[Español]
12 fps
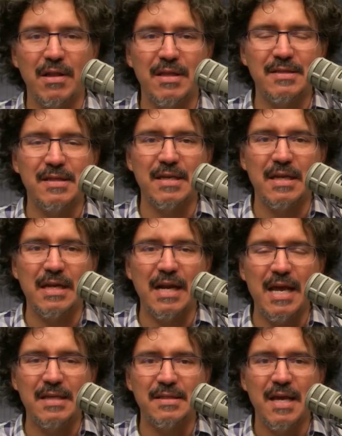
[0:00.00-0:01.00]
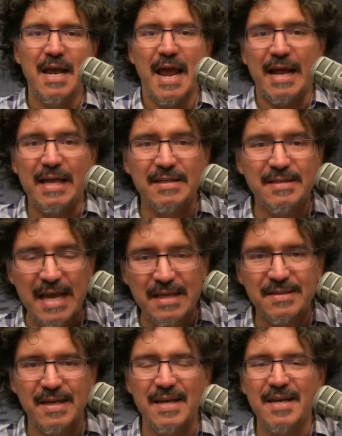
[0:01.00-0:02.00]
dices en inglés,
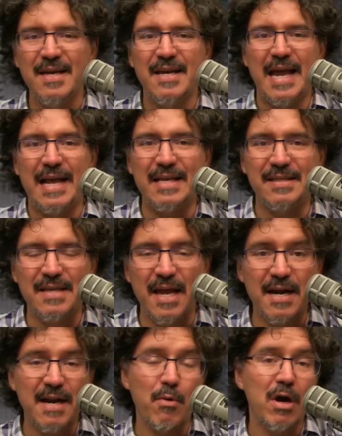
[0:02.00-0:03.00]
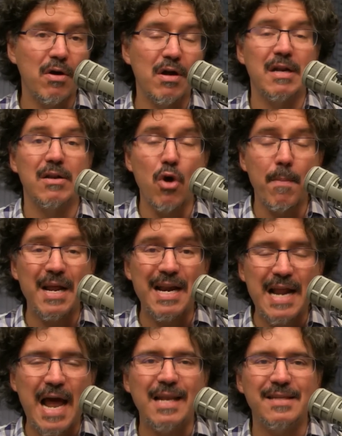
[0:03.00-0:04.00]
XS, XR, bueno, el nombre
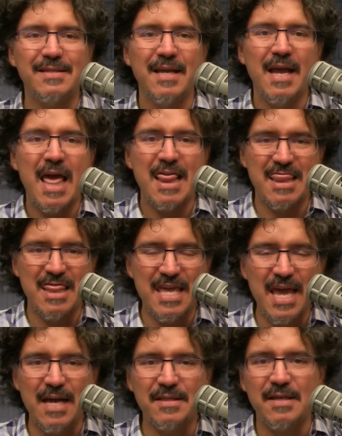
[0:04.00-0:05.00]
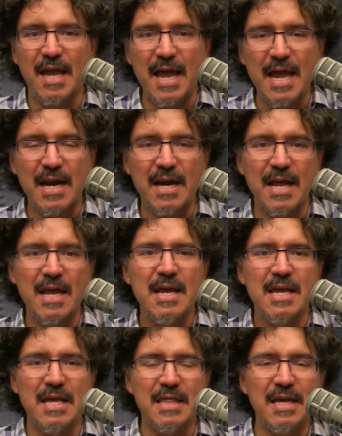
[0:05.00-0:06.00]
real es 10R
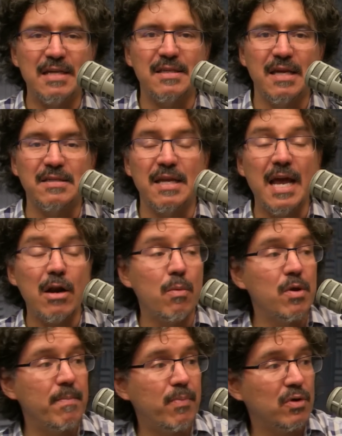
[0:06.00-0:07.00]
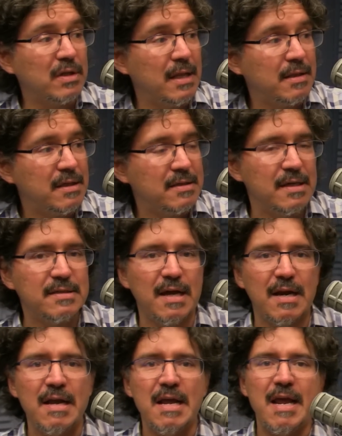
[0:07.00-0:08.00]
y 10S. Y algo muy importante,
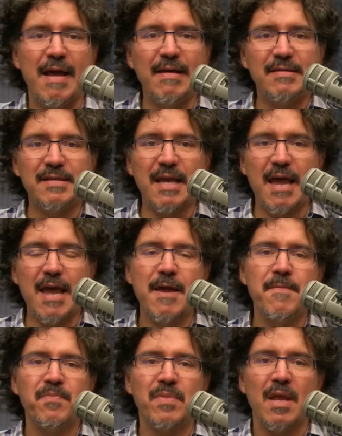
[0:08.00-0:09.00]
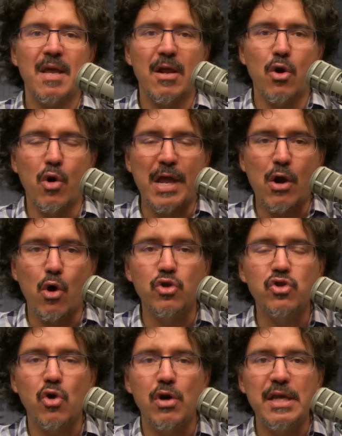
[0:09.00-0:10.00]
César, es que lo que
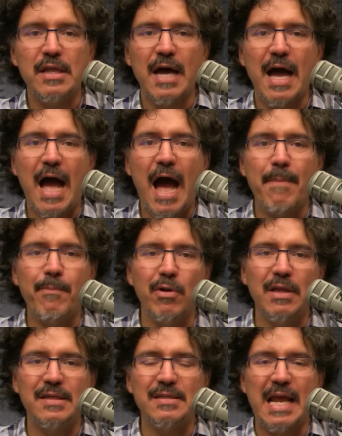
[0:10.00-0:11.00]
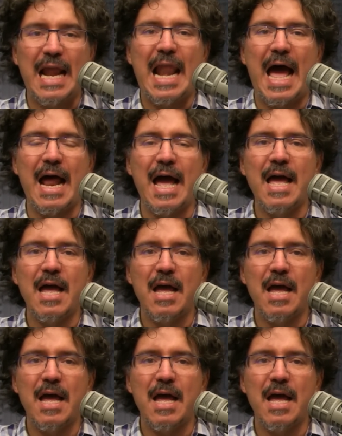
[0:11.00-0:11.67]
consolida Apple es que la